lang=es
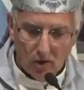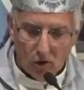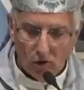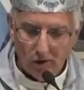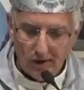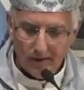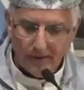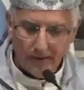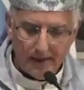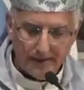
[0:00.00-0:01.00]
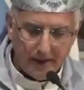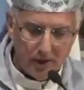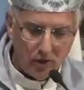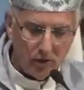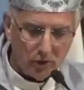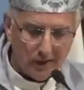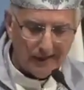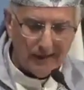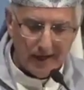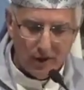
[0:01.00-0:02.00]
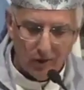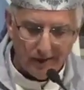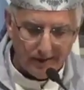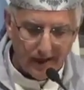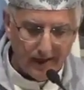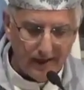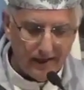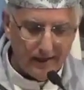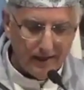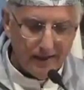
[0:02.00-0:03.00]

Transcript: Hoy el Señor nos ha traído hacia Él